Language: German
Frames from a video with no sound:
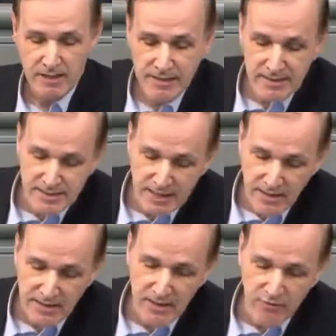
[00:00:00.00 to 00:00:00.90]
Dieses
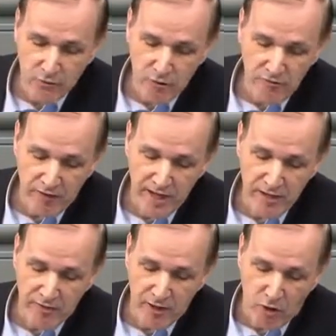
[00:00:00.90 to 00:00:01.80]
ganze
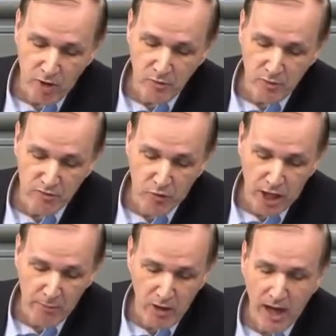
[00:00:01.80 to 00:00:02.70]
wohlfeile
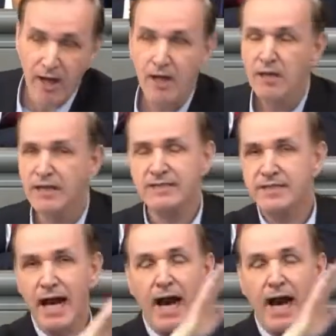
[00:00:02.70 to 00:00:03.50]
Verleumdungsvokabular nicht